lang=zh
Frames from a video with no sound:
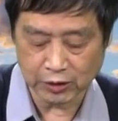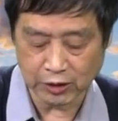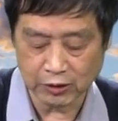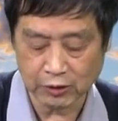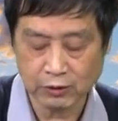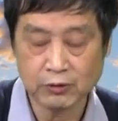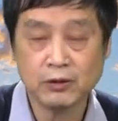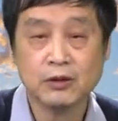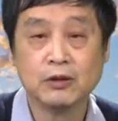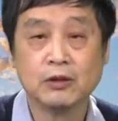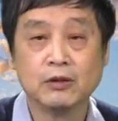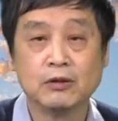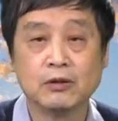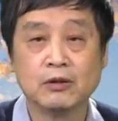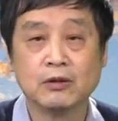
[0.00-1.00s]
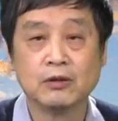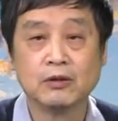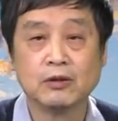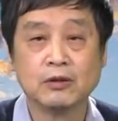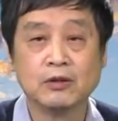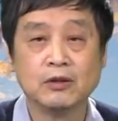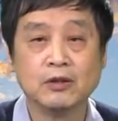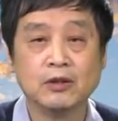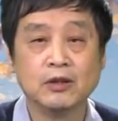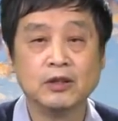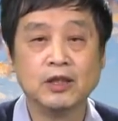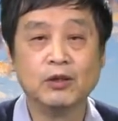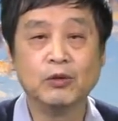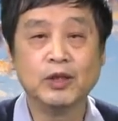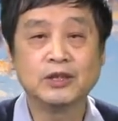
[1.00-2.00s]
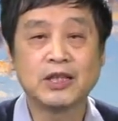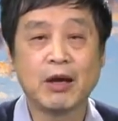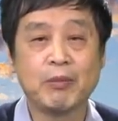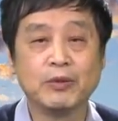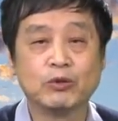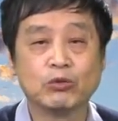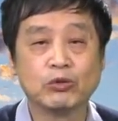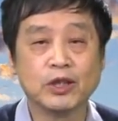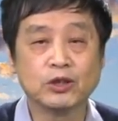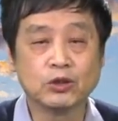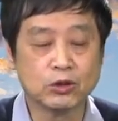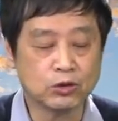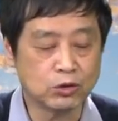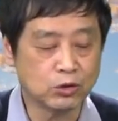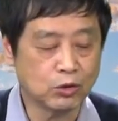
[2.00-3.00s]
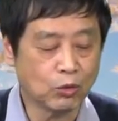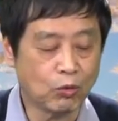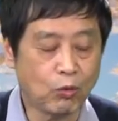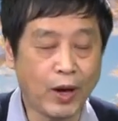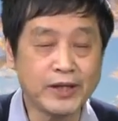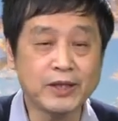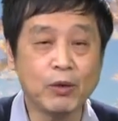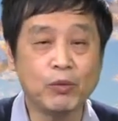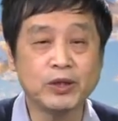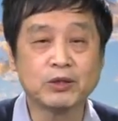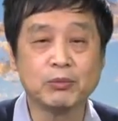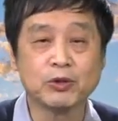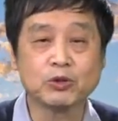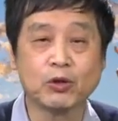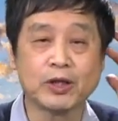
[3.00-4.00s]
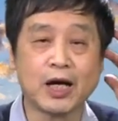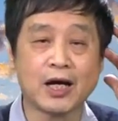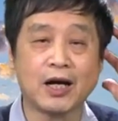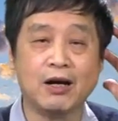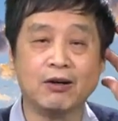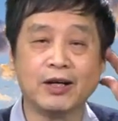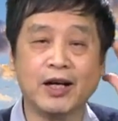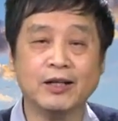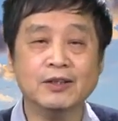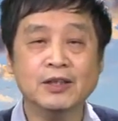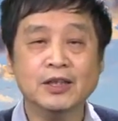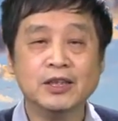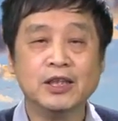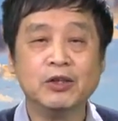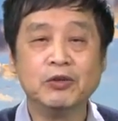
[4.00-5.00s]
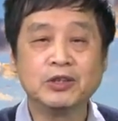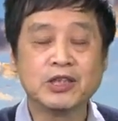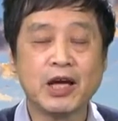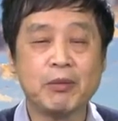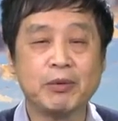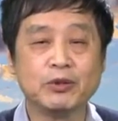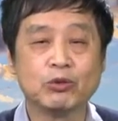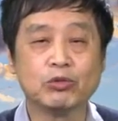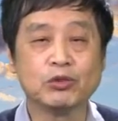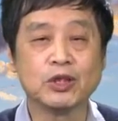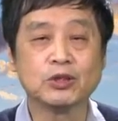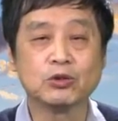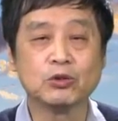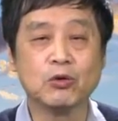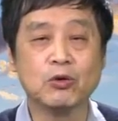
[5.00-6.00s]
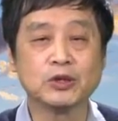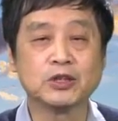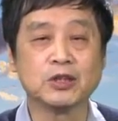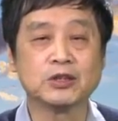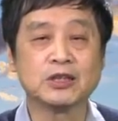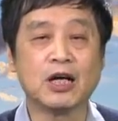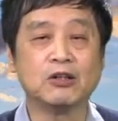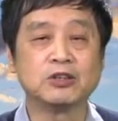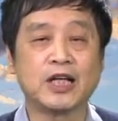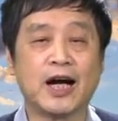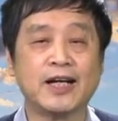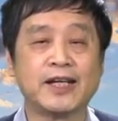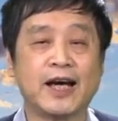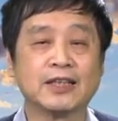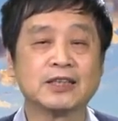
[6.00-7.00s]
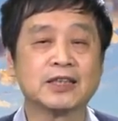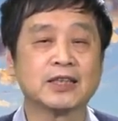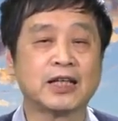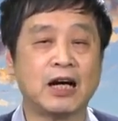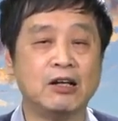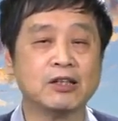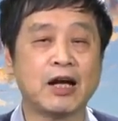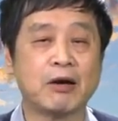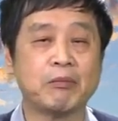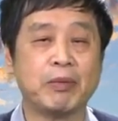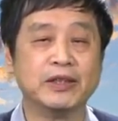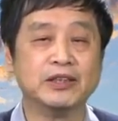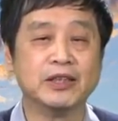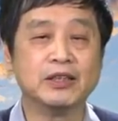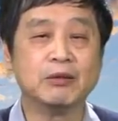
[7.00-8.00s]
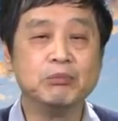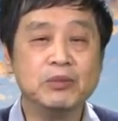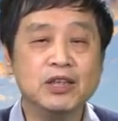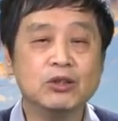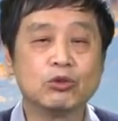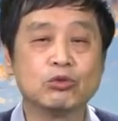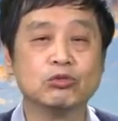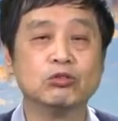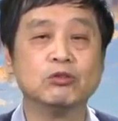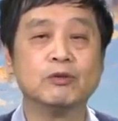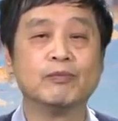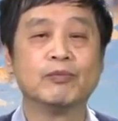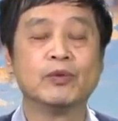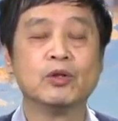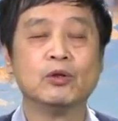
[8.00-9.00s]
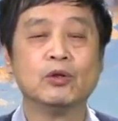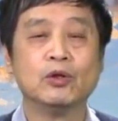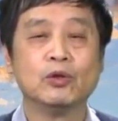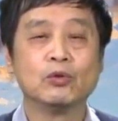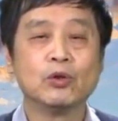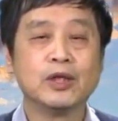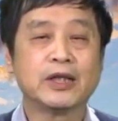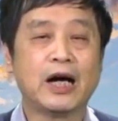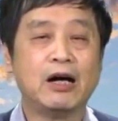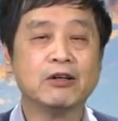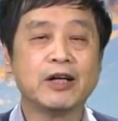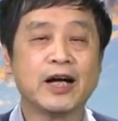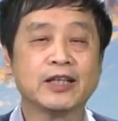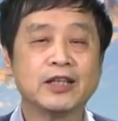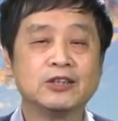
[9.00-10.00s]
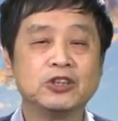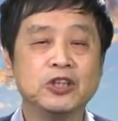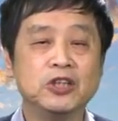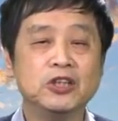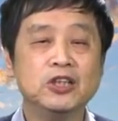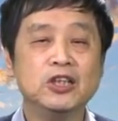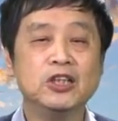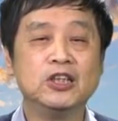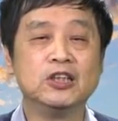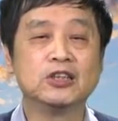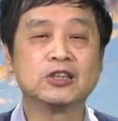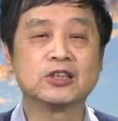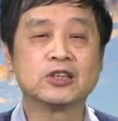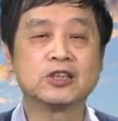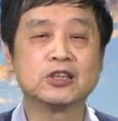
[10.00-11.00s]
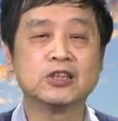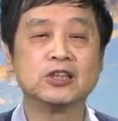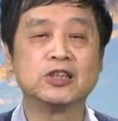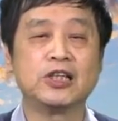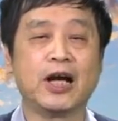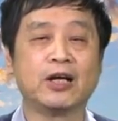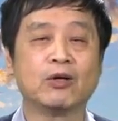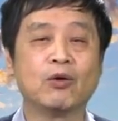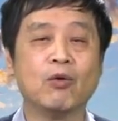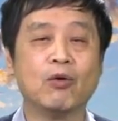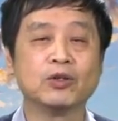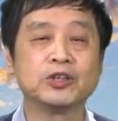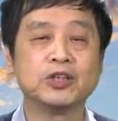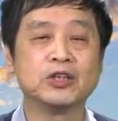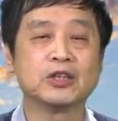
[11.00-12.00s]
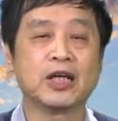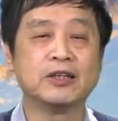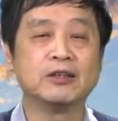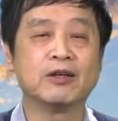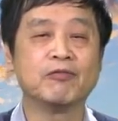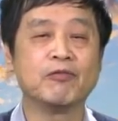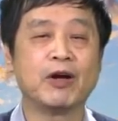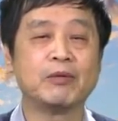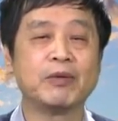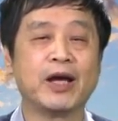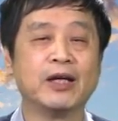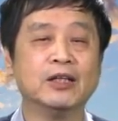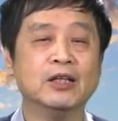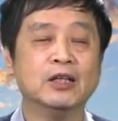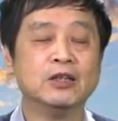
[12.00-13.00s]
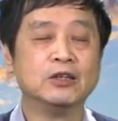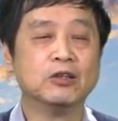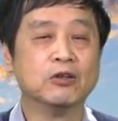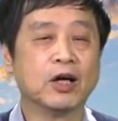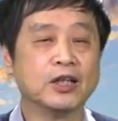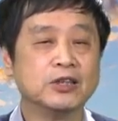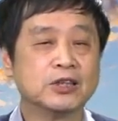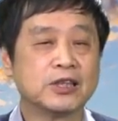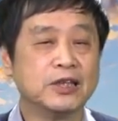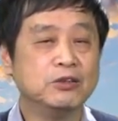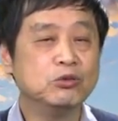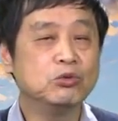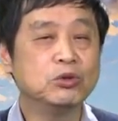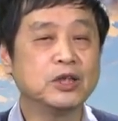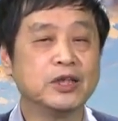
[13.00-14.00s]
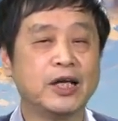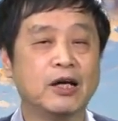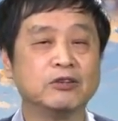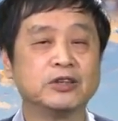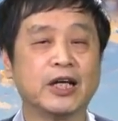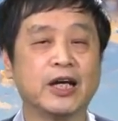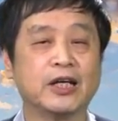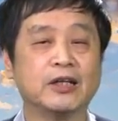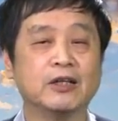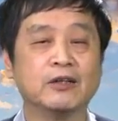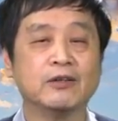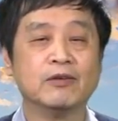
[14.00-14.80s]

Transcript: 的，因为这本书的关键为什么说它好呢？因为这本书的作者赵家良是高岗本人的秘书，对高岗的经历、思想、个性等等方面。有很深入的了解。